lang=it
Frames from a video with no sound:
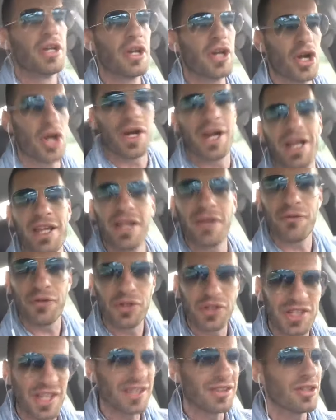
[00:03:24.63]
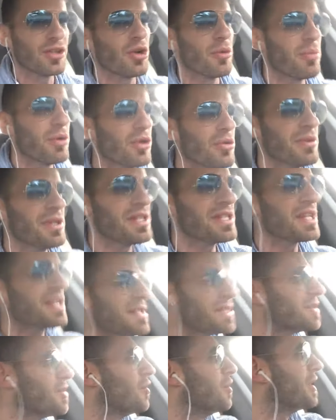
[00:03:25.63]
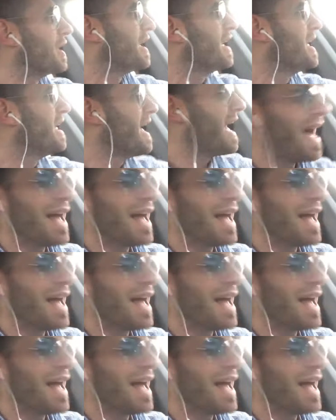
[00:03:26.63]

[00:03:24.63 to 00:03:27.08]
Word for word: Cronache dal fronte antilobotomizzazione.